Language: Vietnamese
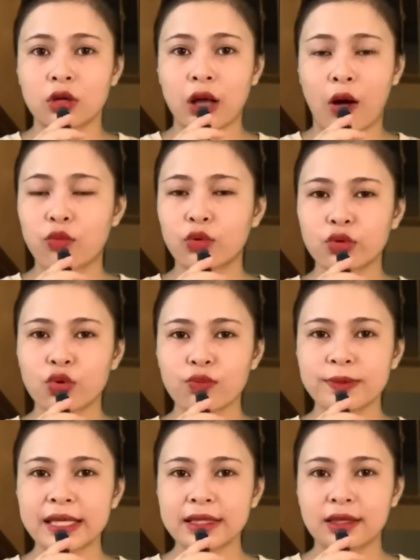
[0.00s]
không có
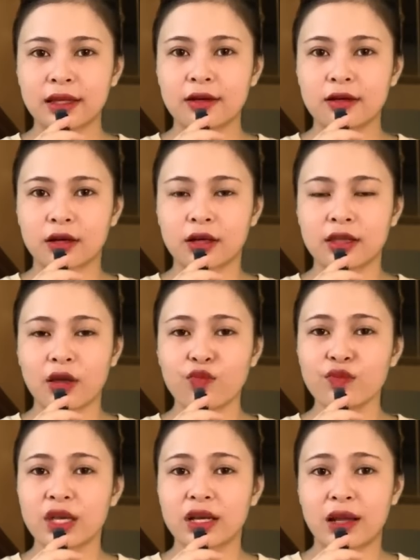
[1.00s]
nhúc nhích gì được,
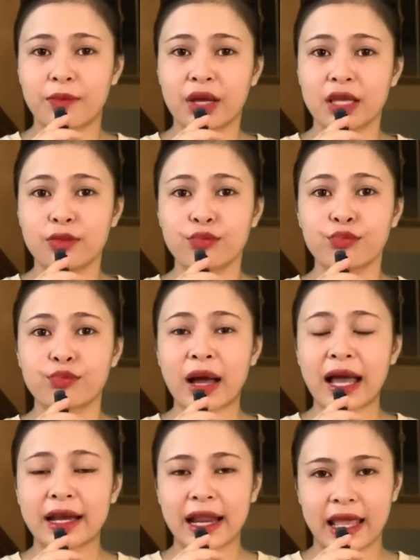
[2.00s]
giống như là bị
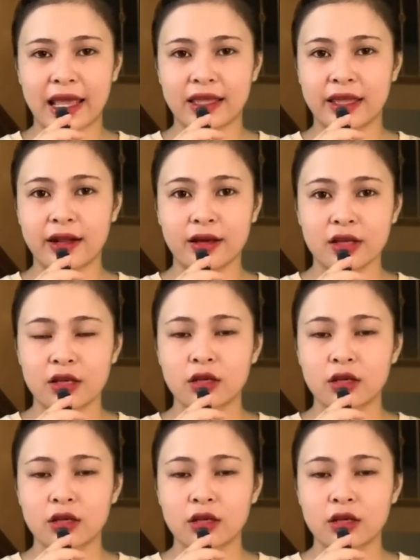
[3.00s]
ma đè vậy đó,